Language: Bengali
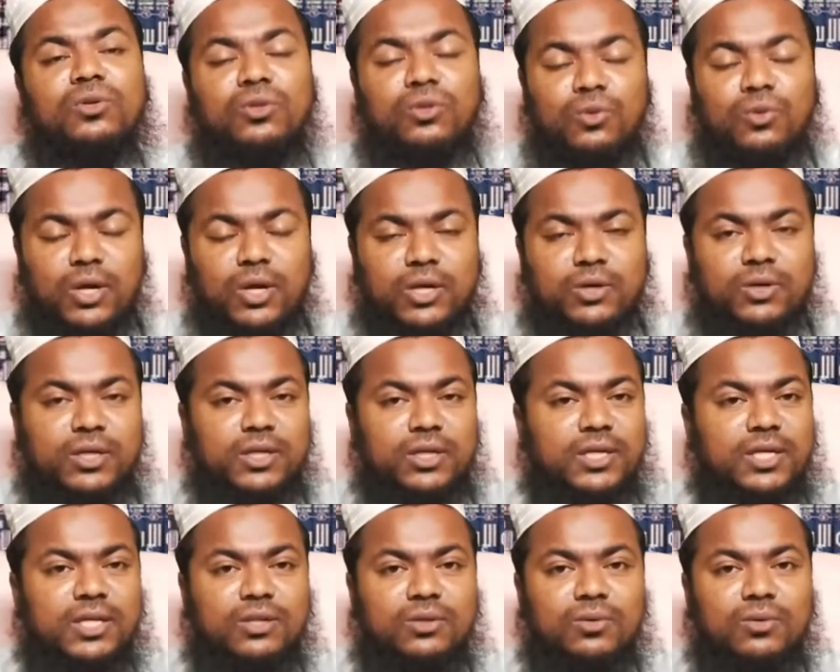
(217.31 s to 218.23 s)
দোয়া করে
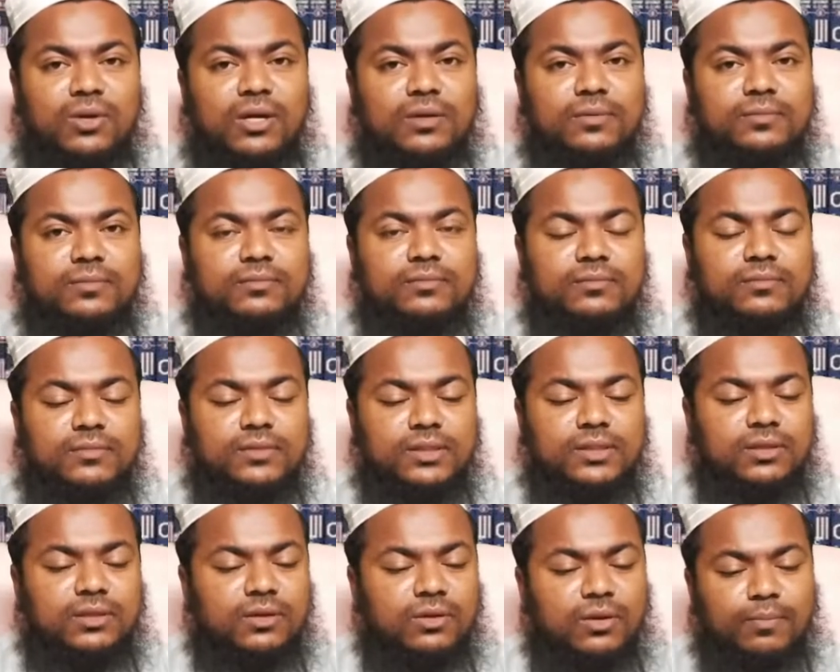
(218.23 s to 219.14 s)
কি দোয়া
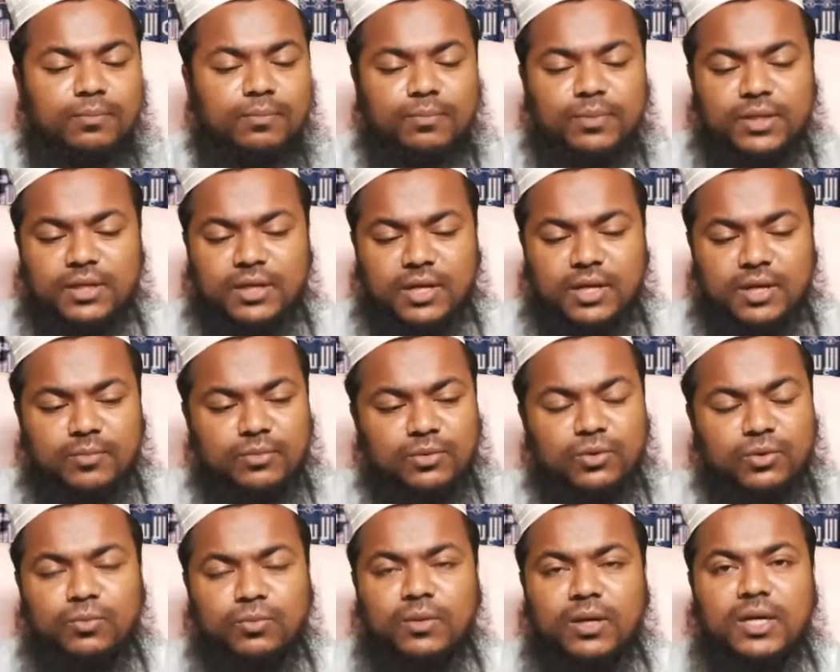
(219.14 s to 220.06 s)
রব্বির হাম
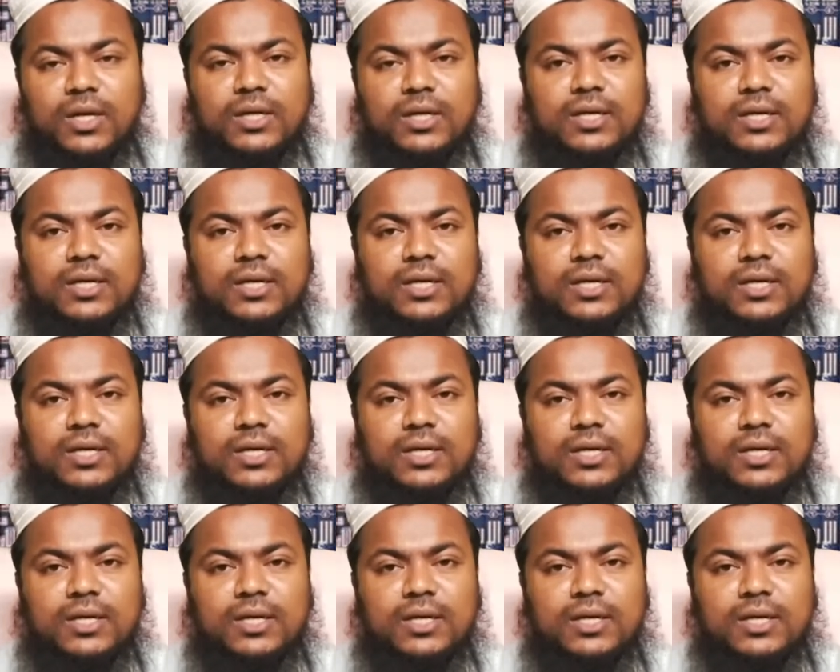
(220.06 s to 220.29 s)
হুমা